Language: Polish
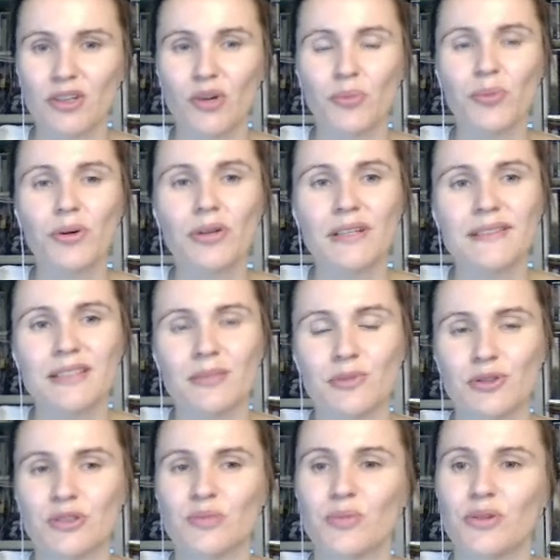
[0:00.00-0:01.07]
polecam
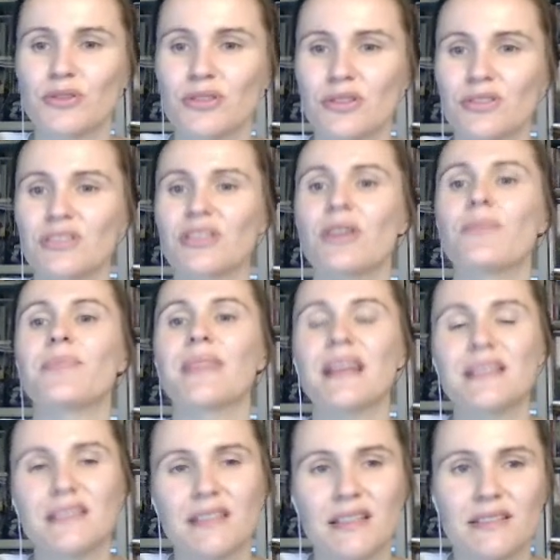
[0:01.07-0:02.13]
rozpocząć na
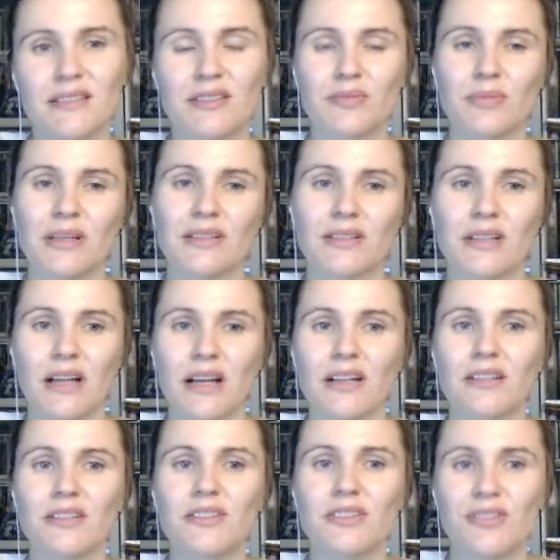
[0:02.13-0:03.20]
stacji metra
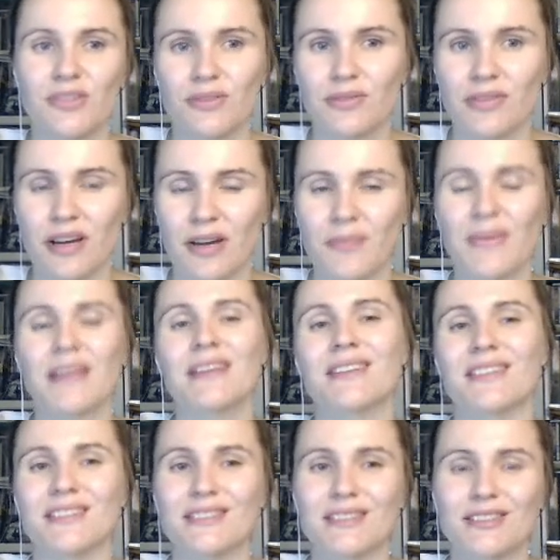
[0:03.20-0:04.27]
linii 2
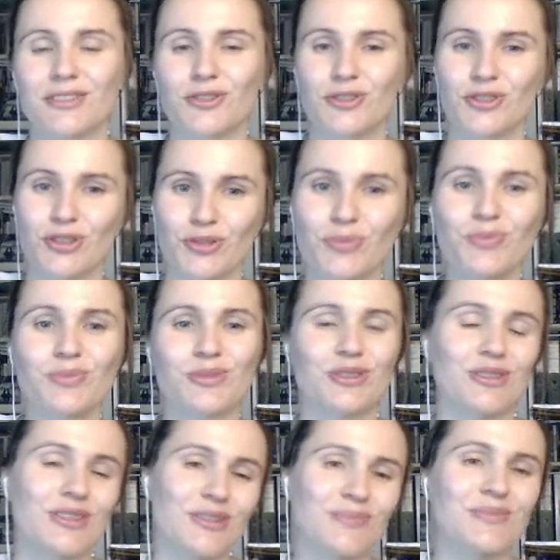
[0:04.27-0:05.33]
na stacji Rzym,
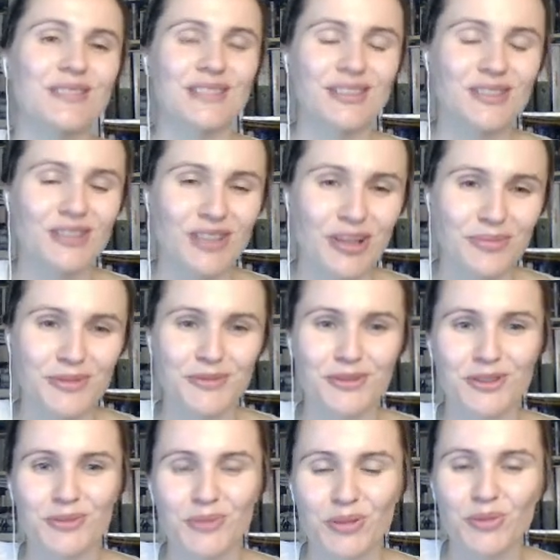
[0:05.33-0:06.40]
czyli zaczynamy w
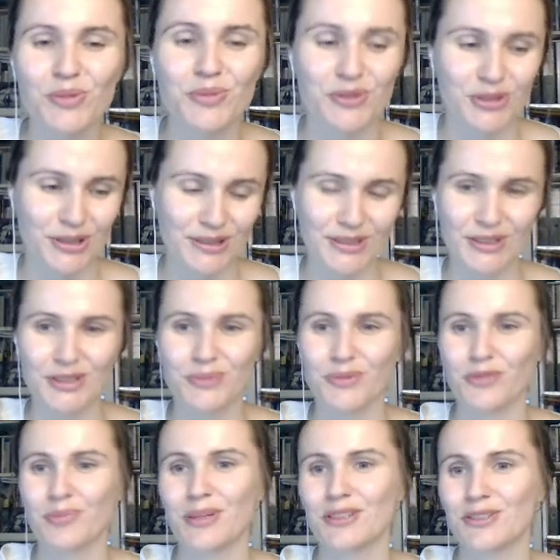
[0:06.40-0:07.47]
Rzymie, mimo że jesteśmy
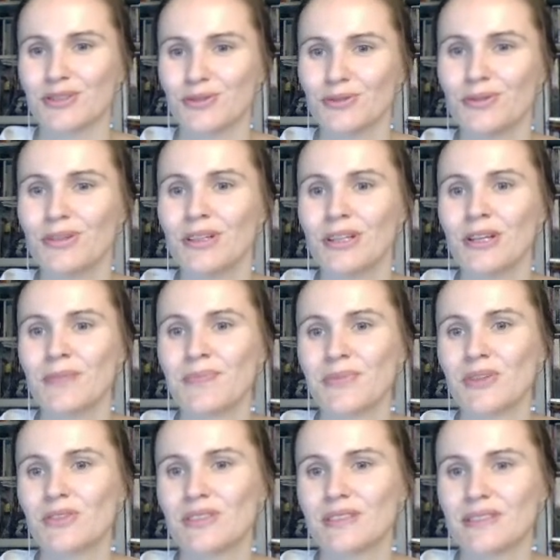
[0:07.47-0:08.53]
w Paryżu.
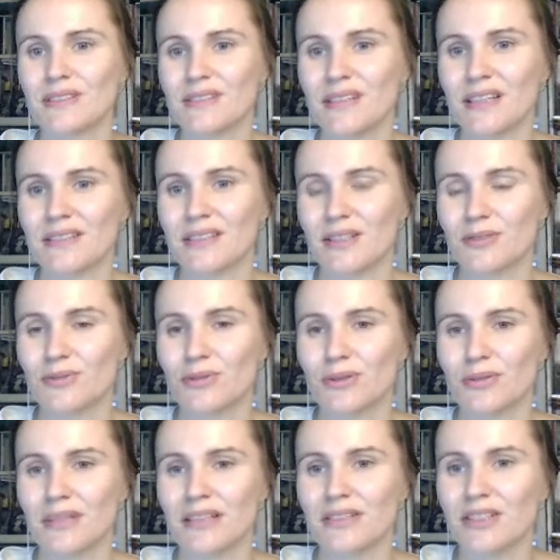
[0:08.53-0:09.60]
To jest stacja,
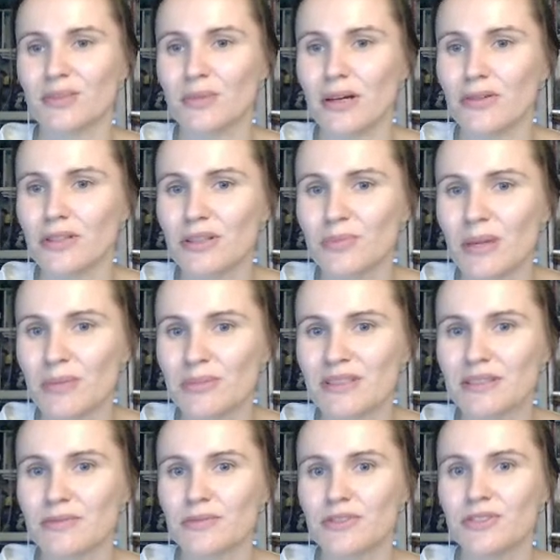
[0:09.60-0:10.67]
którą na tej małej
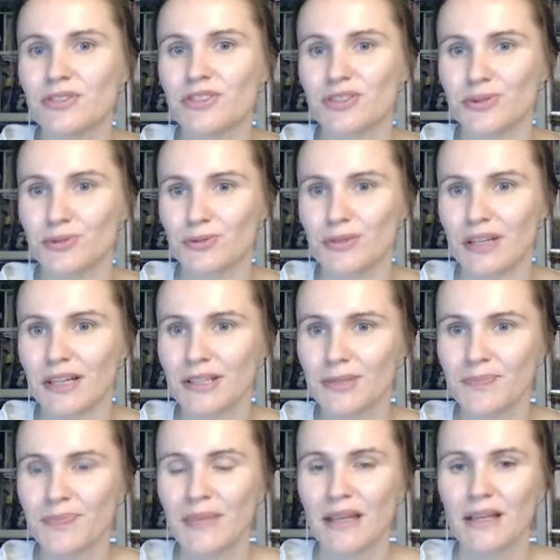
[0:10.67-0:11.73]
mapce widzicie tutaj.
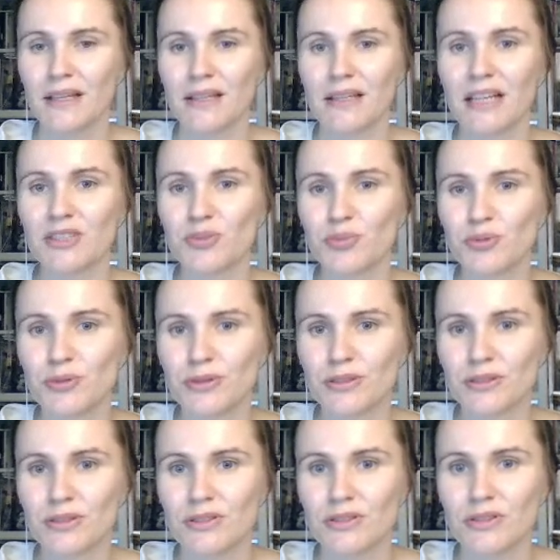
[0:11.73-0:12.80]
Nasz
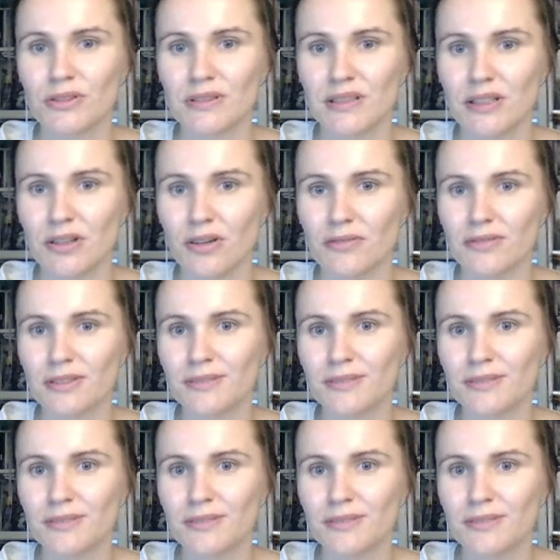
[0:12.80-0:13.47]
punkt docelowy